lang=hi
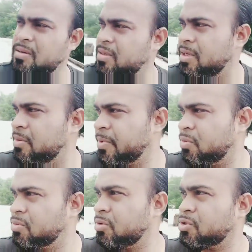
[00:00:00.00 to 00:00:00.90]
यहीं पे
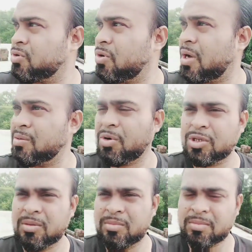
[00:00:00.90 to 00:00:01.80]
हूँ दोस्तों आज
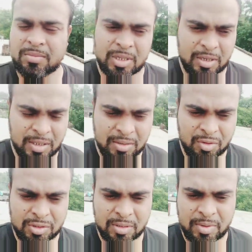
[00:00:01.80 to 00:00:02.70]
मौसम मतलब कई
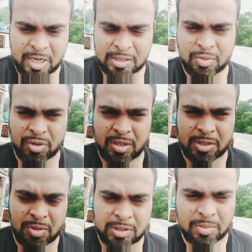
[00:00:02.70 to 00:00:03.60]
दिनों से बारिश भी हो रही है
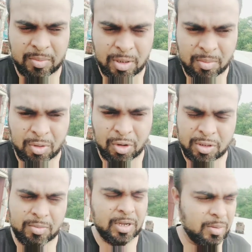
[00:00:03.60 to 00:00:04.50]
इस वजह से मैं अपना ब्लॉग
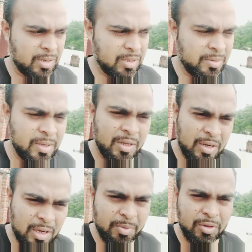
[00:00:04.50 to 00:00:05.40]
नहीं बना पा रहा था
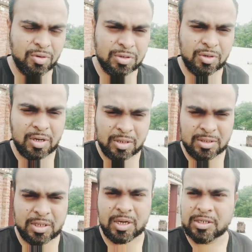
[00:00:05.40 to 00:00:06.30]
काफ़ी दिनों से और
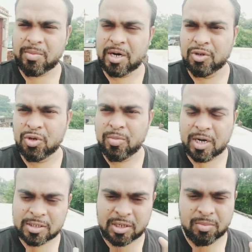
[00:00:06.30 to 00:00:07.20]
अच्छा खासा बारिश हुई
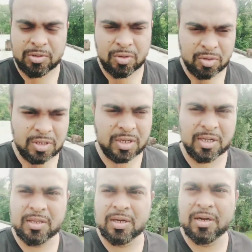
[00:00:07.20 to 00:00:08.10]
बारिश की ज़रूरत थी
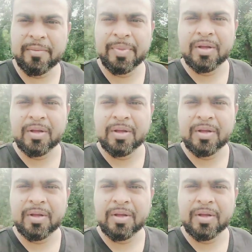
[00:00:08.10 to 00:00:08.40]
खेती के लिए